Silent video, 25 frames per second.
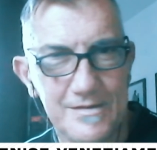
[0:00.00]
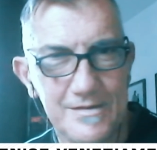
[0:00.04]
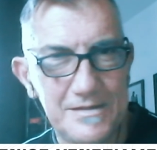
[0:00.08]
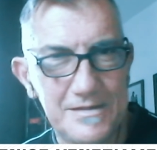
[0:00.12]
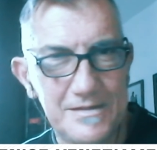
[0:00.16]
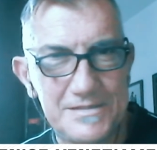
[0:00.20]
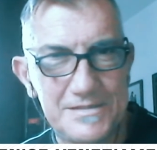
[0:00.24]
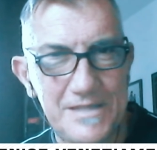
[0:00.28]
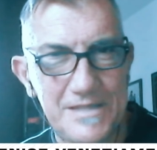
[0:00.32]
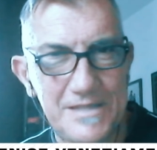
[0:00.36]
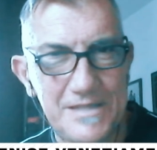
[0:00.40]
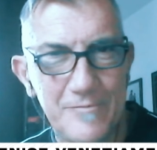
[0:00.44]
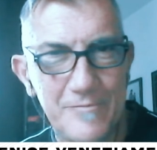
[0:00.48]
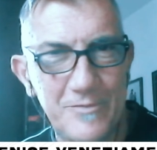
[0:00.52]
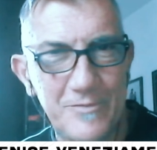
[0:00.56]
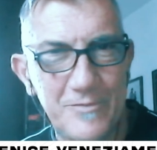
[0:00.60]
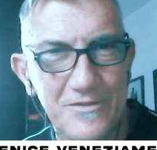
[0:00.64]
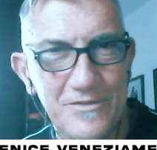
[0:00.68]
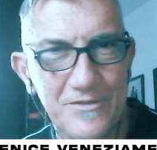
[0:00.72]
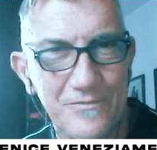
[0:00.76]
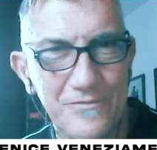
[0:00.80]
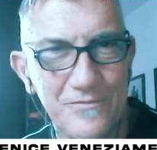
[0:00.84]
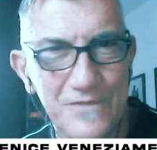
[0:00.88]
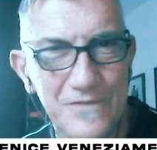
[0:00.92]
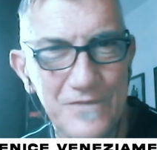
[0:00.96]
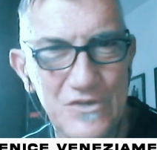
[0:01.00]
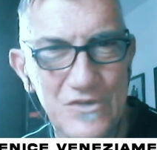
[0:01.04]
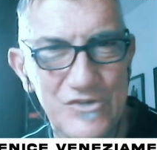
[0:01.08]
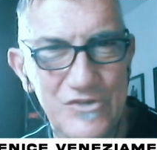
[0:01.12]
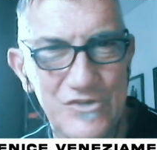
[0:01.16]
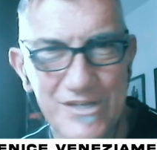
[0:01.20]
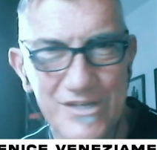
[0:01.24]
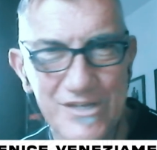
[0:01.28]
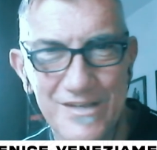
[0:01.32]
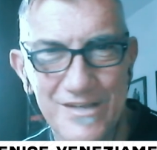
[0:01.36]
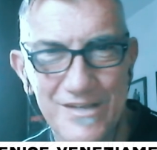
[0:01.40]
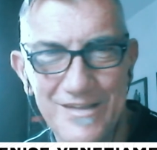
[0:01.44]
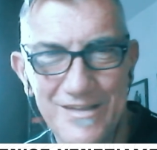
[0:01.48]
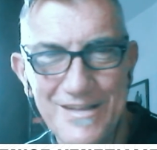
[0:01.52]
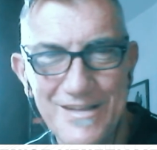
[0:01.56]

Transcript: sempre difficile,